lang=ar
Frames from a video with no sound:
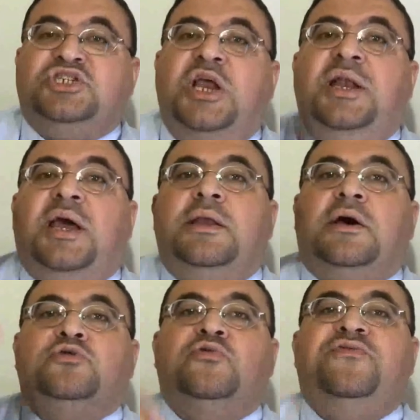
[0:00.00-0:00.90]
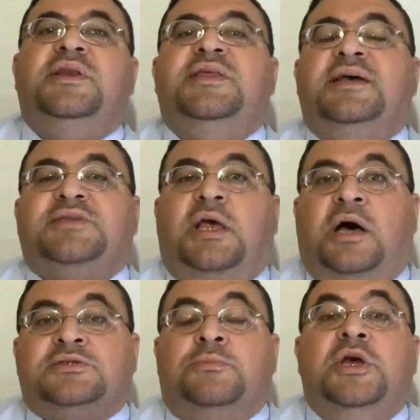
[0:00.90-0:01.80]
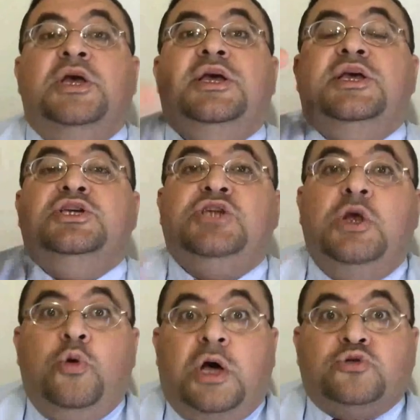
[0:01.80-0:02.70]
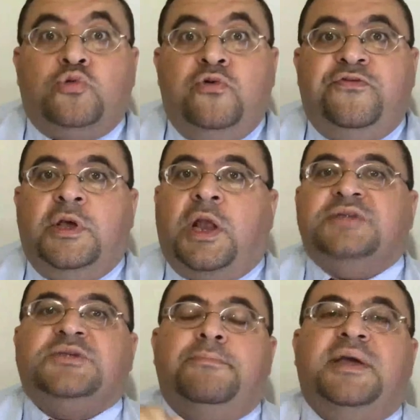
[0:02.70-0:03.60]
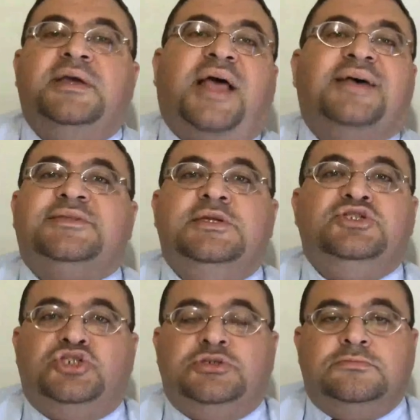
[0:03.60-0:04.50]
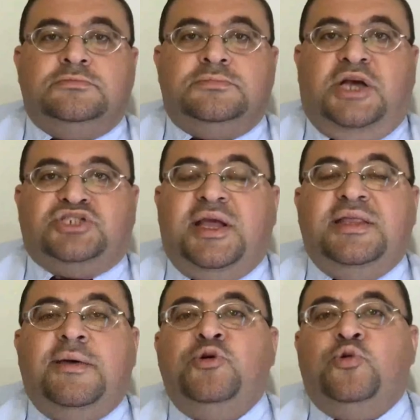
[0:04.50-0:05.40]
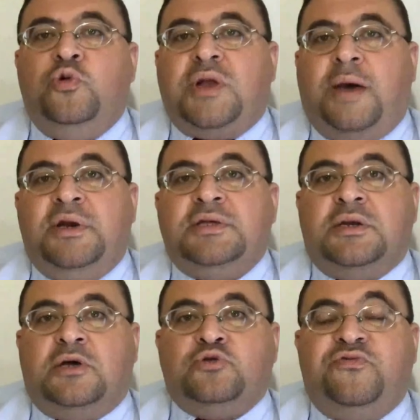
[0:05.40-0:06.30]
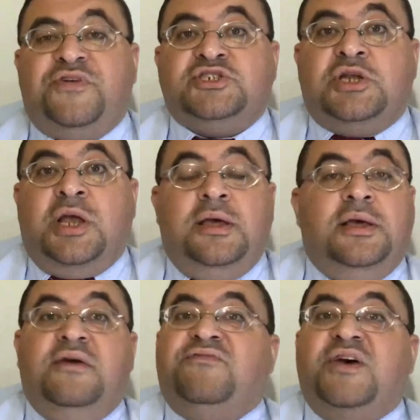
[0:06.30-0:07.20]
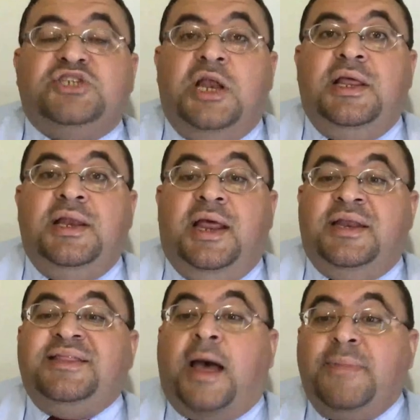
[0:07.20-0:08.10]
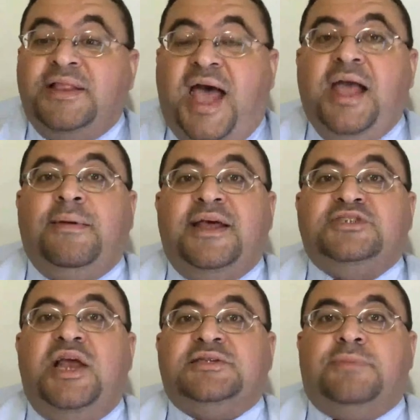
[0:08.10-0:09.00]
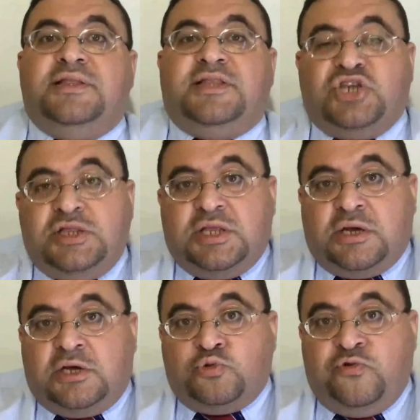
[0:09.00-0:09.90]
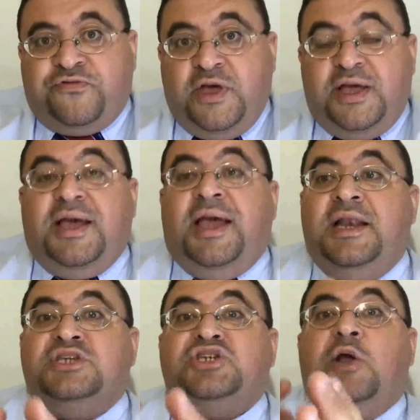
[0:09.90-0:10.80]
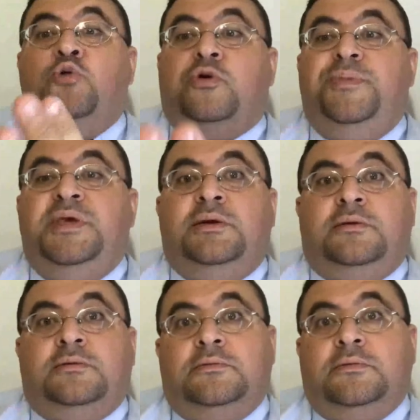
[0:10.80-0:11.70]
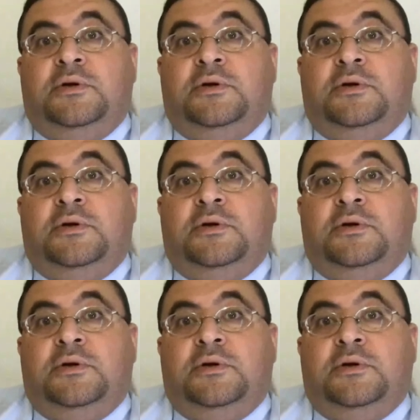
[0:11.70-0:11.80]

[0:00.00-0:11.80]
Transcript: هنشيل لك الغضروف اللي دايس على العصب يشيلوا الغضروف العصب ما يتحسنش عشان كده بيقولوا ان عمليه الغضروف فاشله فاشله ليه لان انت عملت حاجه ملهاش لازمه انت شلت الغضروف اللي شكله كبير